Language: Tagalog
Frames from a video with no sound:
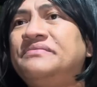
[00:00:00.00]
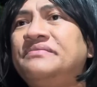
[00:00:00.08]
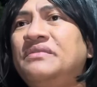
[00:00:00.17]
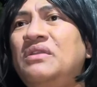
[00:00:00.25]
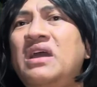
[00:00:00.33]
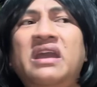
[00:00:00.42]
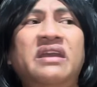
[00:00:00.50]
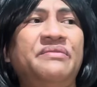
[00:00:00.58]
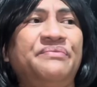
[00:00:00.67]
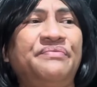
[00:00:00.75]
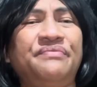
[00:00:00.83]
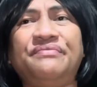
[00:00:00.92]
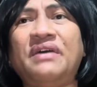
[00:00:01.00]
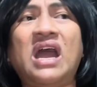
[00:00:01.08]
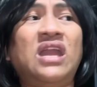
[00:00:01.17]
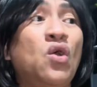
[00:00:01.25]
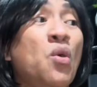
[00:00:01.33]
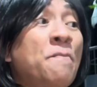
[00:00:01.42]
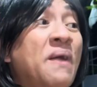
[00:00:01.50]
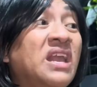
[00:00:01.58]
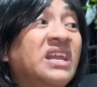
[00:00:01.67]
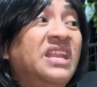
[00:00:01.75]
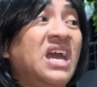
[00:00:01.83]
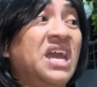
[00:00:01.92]
Wala eh, ayaw kong
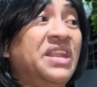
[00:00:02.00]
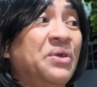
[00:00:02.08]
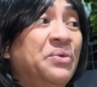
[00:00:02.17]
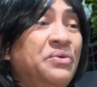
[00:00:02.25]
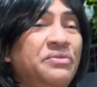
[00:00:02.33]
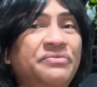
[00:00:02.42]
pakinggan ng anak ko.